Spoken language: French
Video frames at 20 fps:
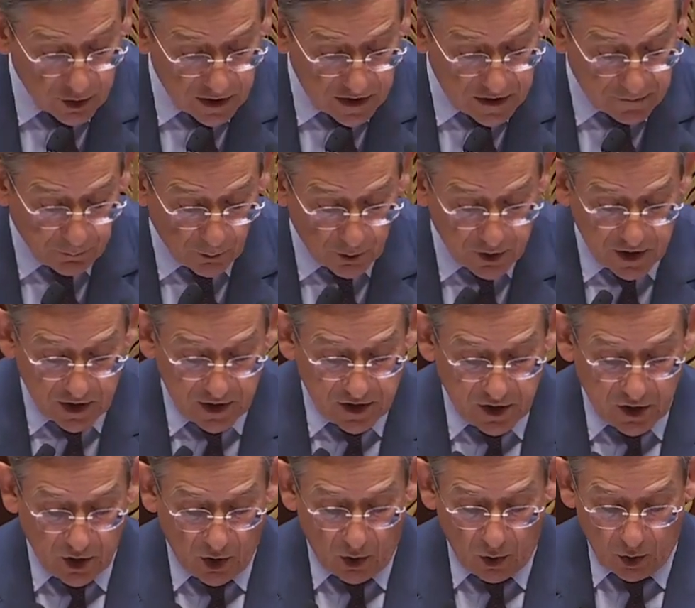de
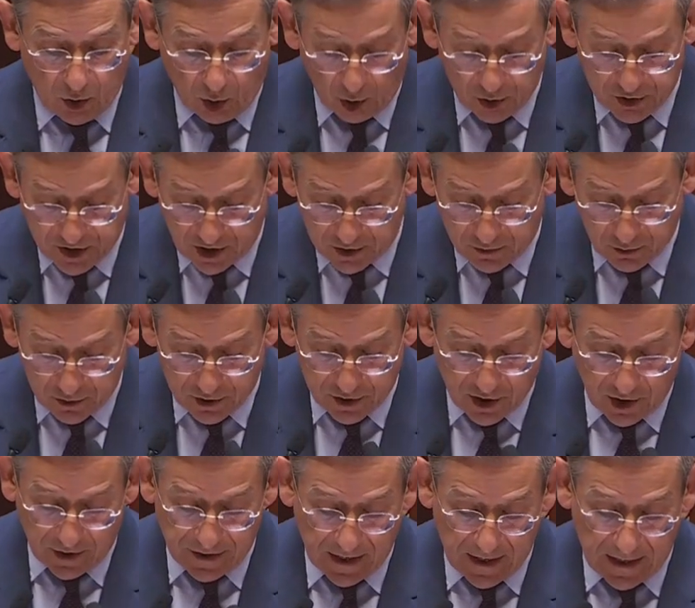dispositions
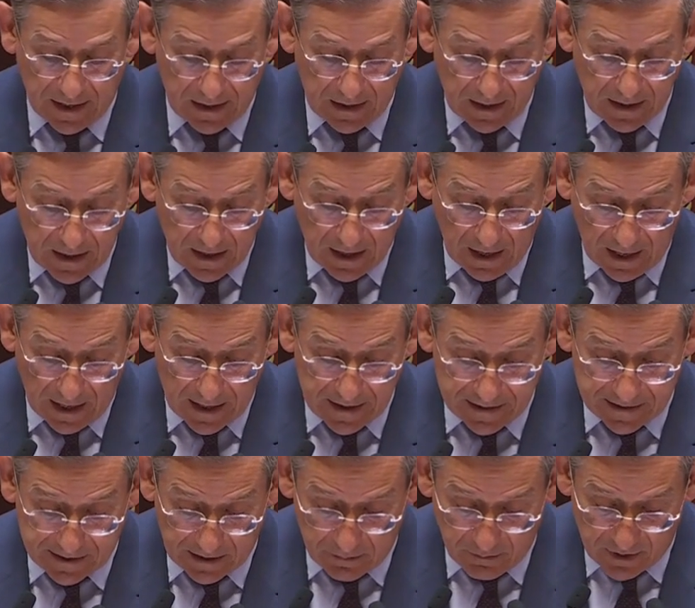constitutionnelles
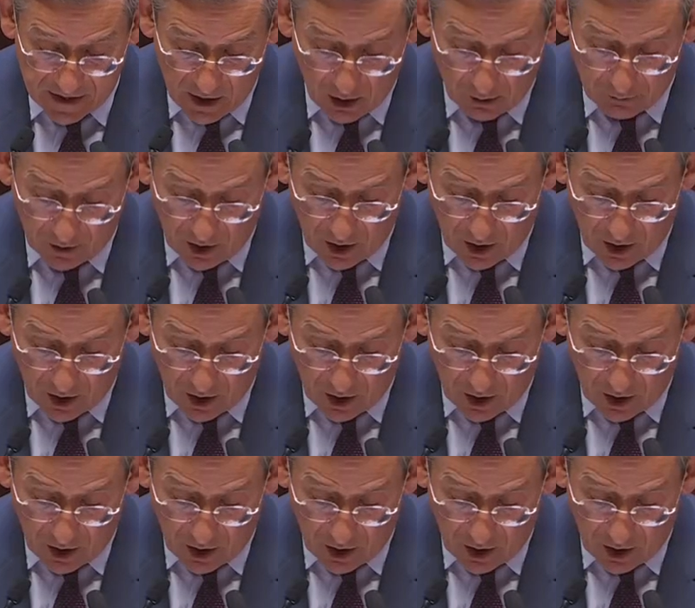a été mis